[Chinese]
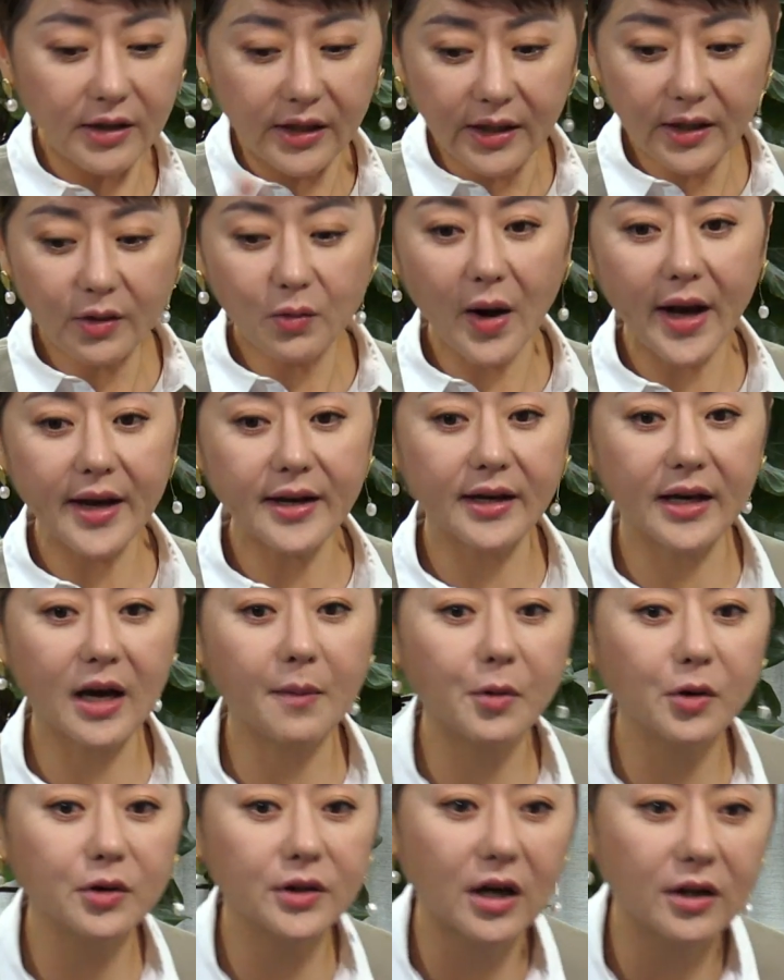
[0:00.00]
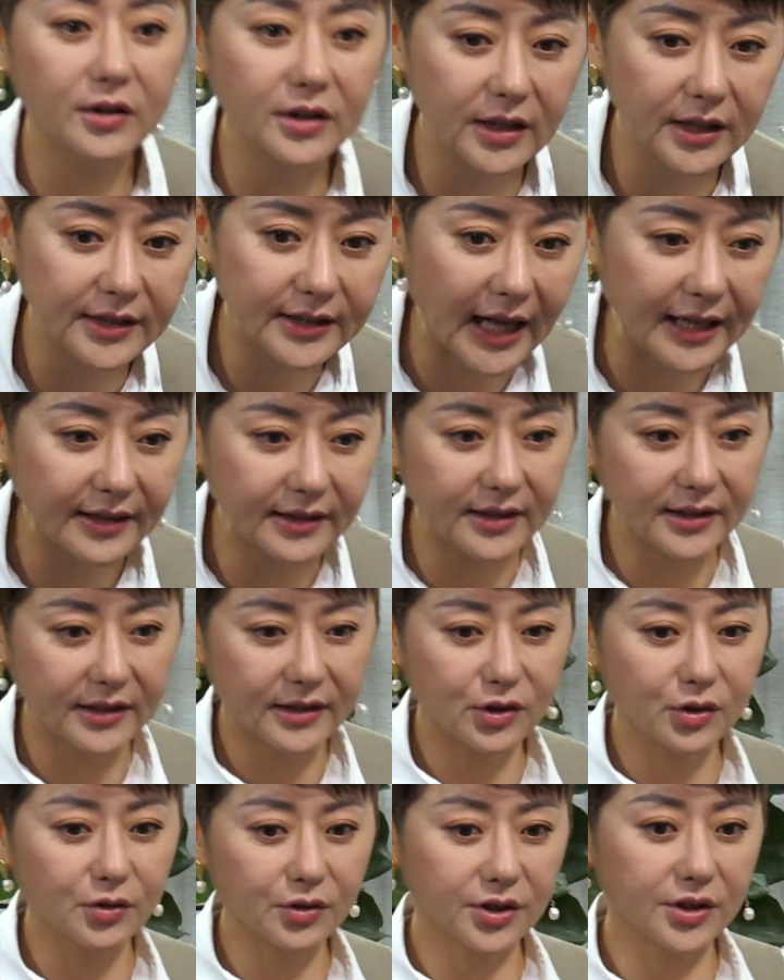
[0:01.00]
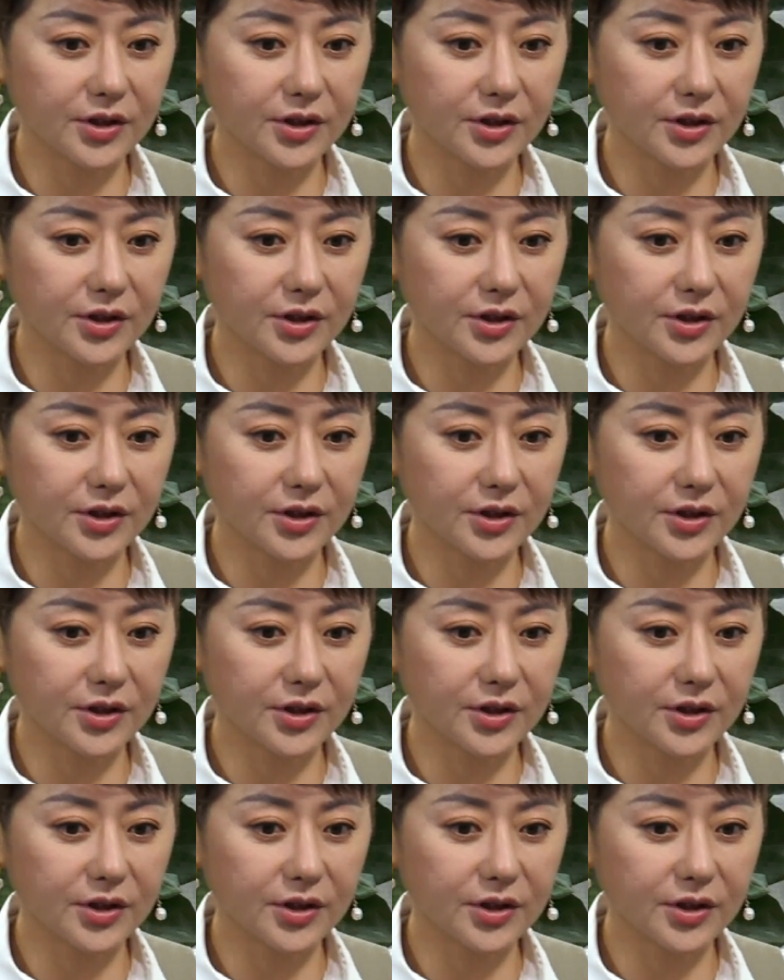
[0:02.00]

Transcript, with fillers: 演另外一个要碰到的难题，就